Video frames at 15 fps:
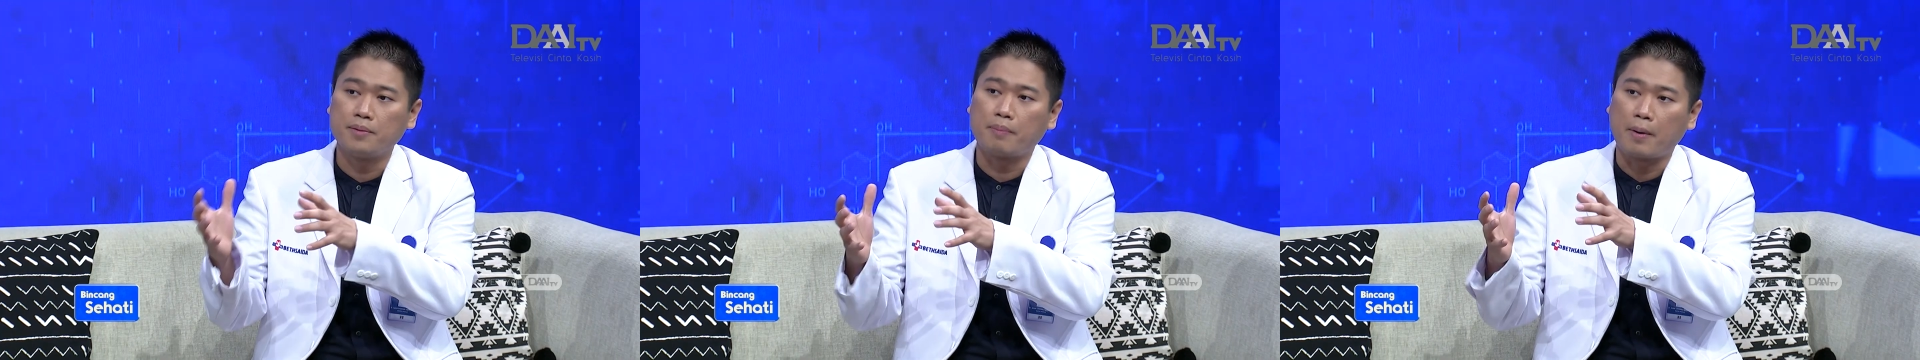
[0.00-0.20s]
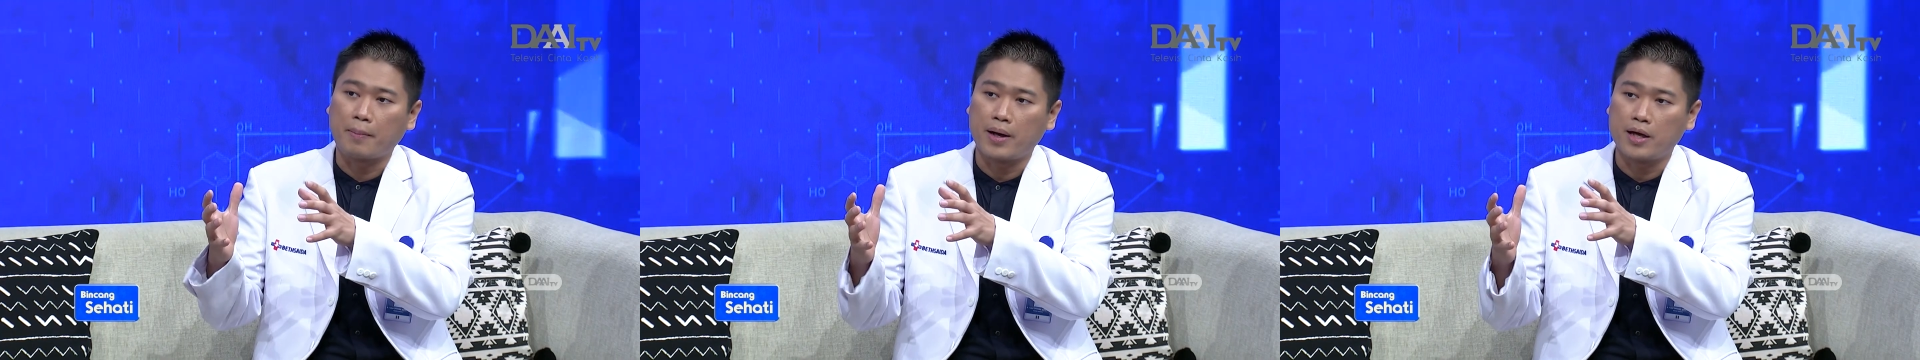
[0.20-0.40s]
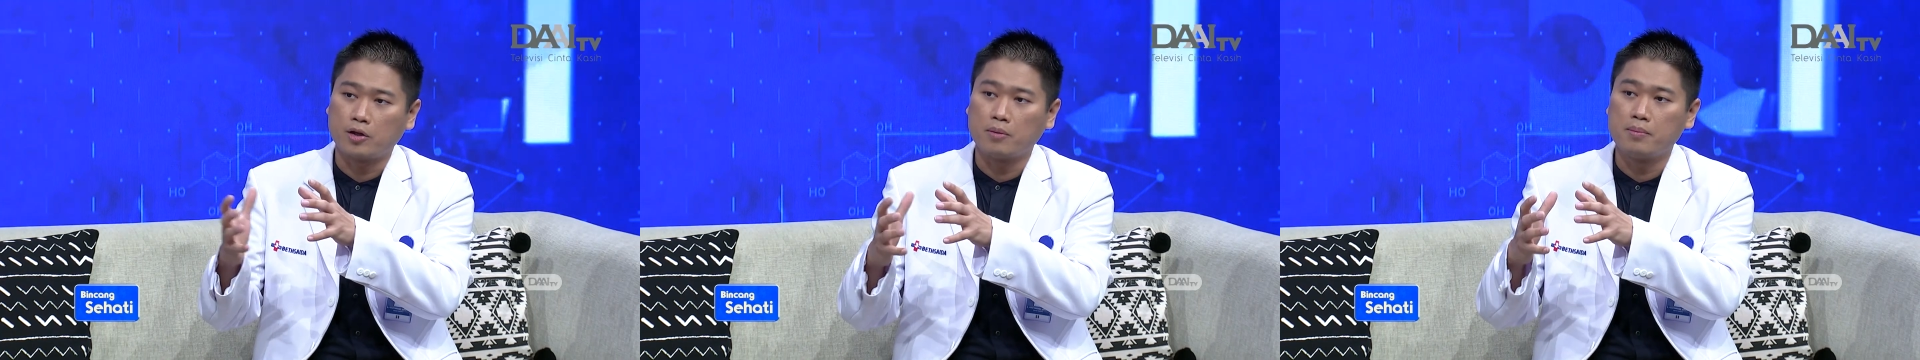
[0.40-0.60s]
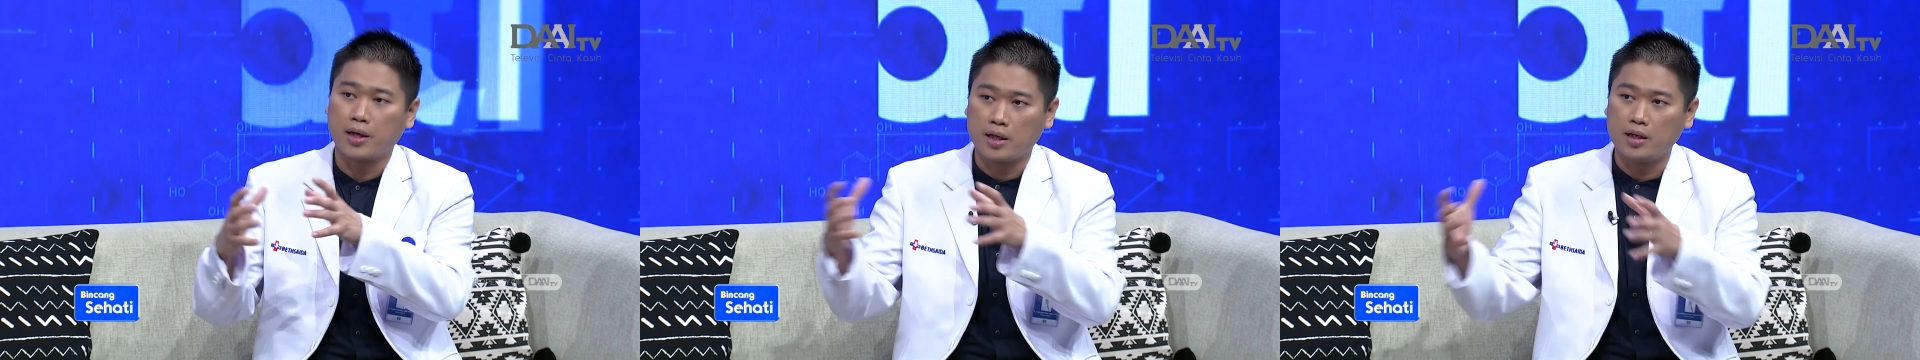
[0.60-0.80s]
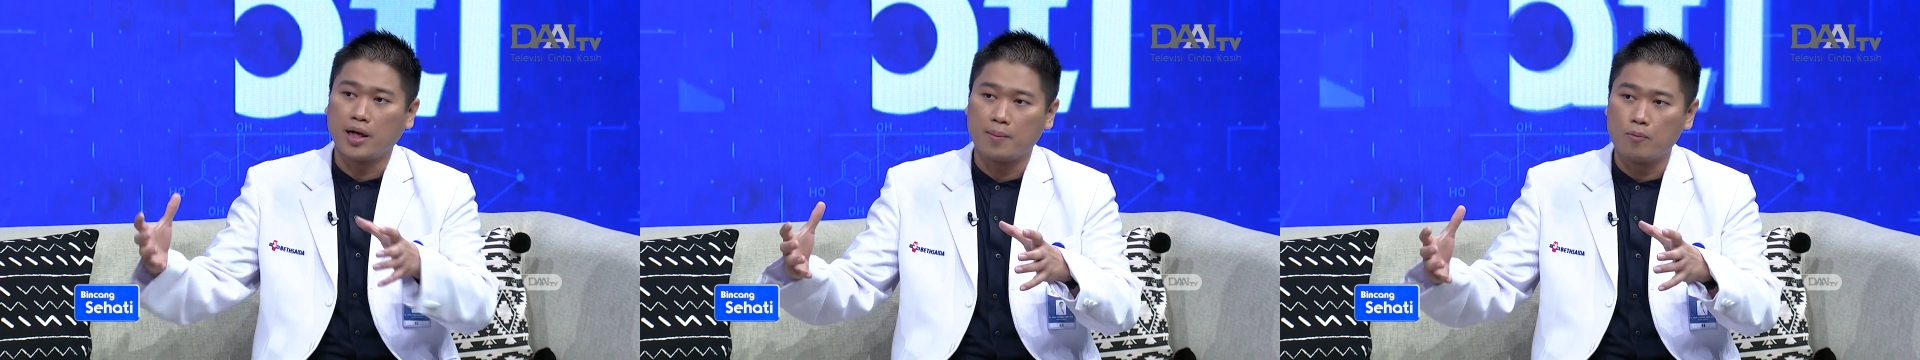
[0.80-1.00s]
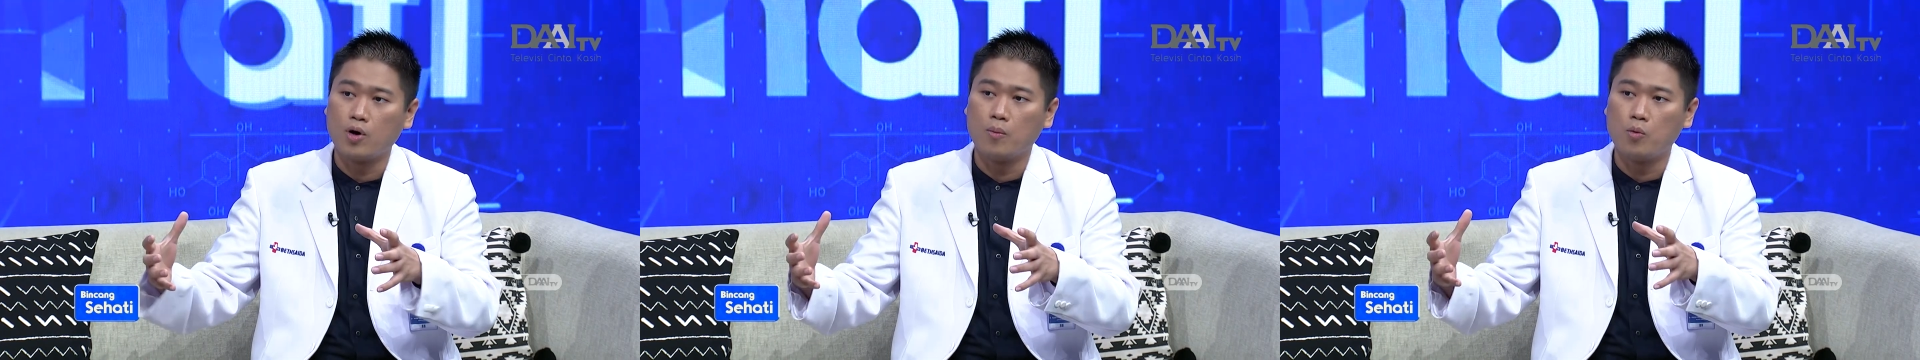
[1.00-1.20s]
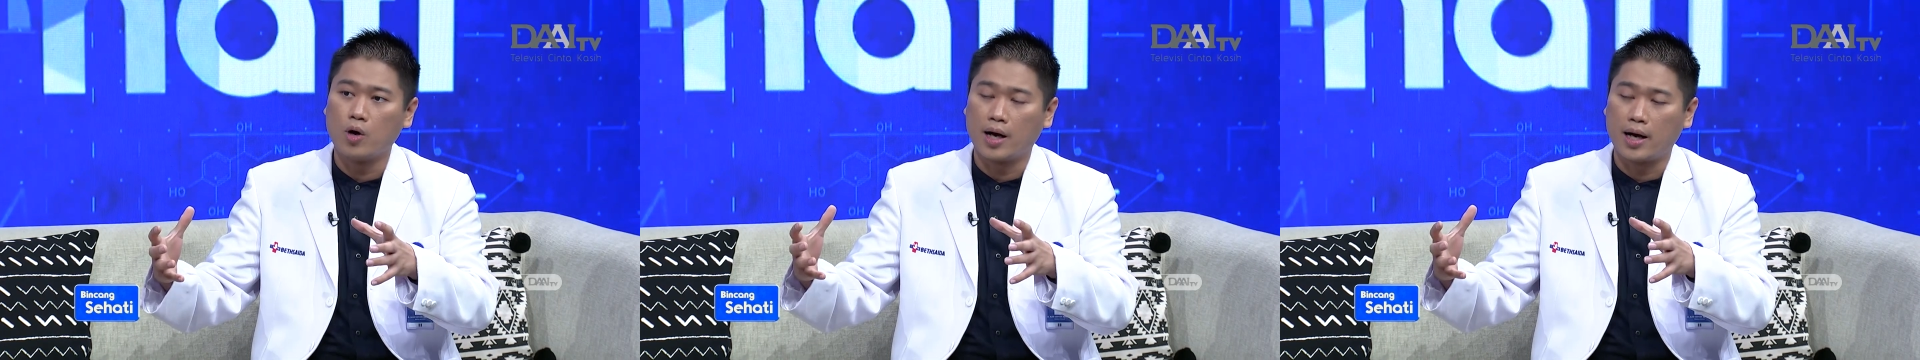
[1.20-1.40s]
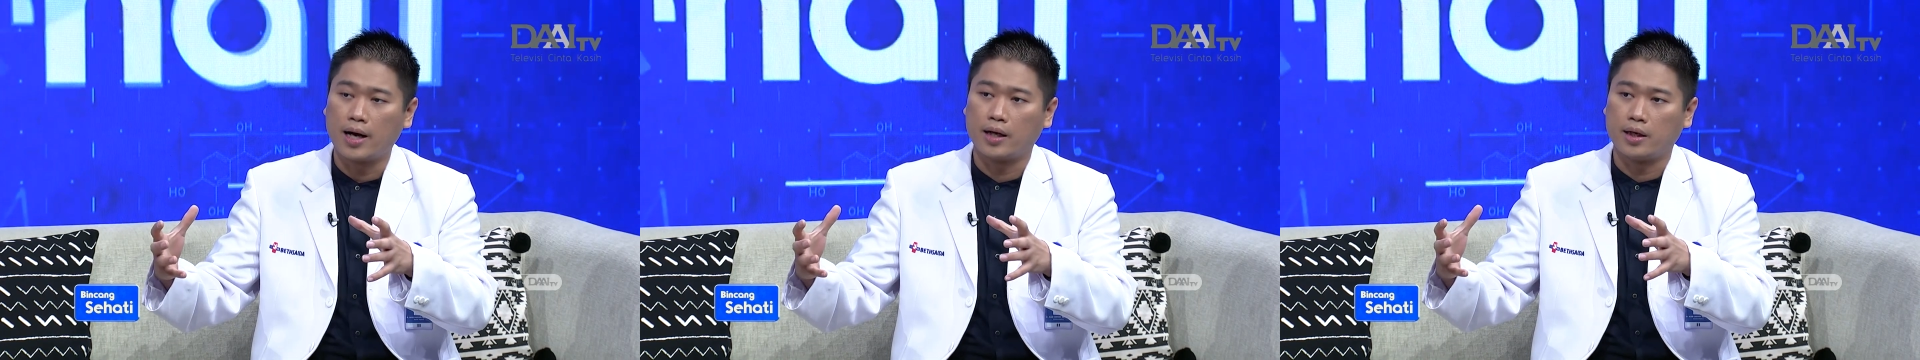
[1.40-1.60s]
sih papaya itu kan bagian dari
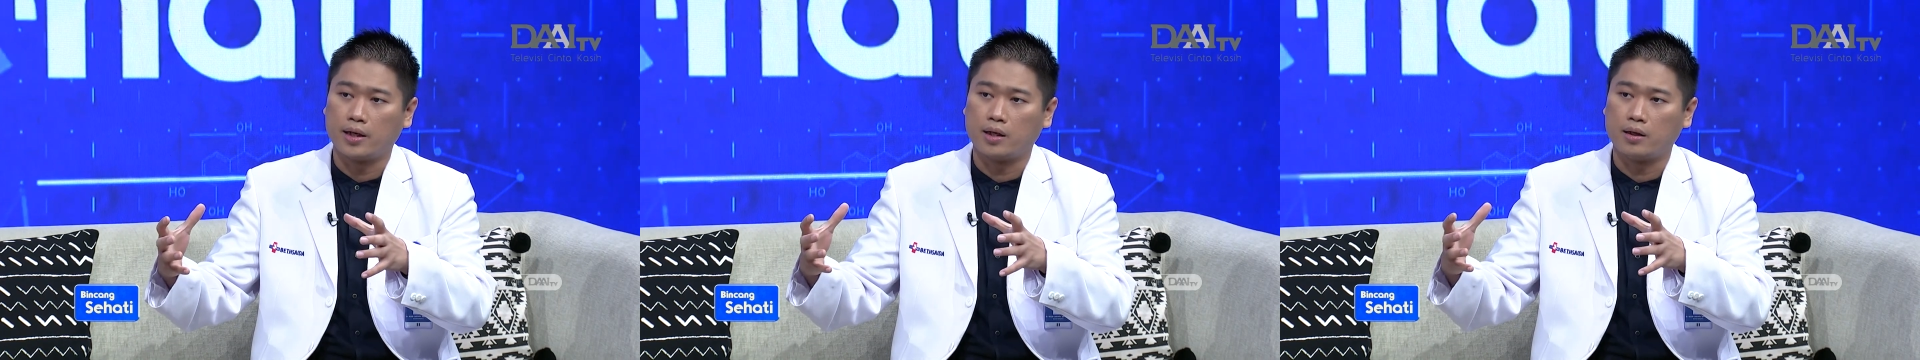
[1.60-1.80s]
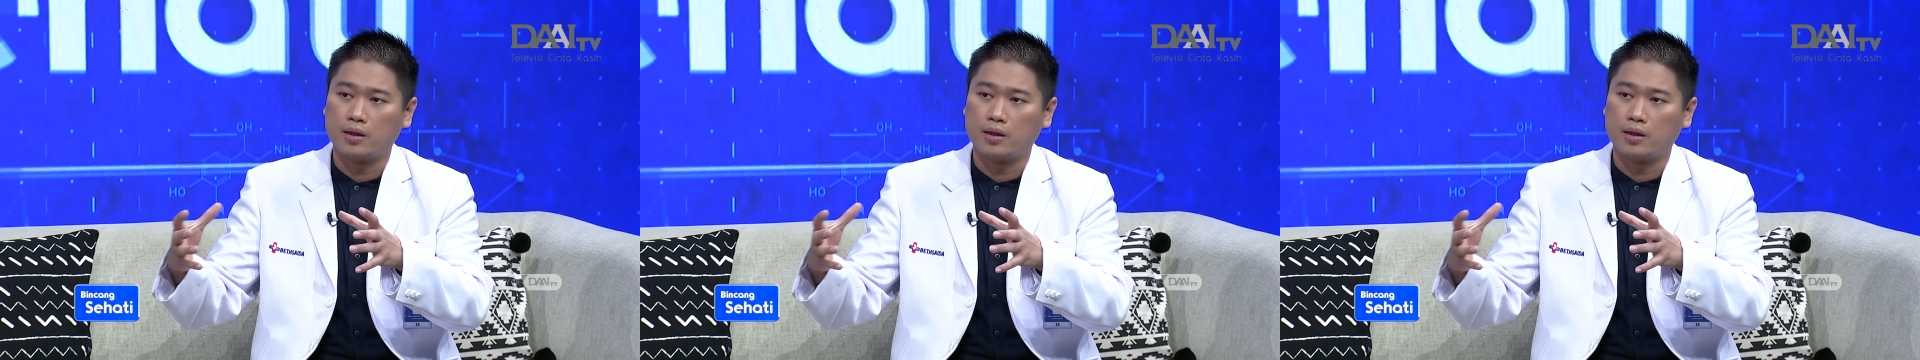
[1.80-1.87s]
buah-buahan ya.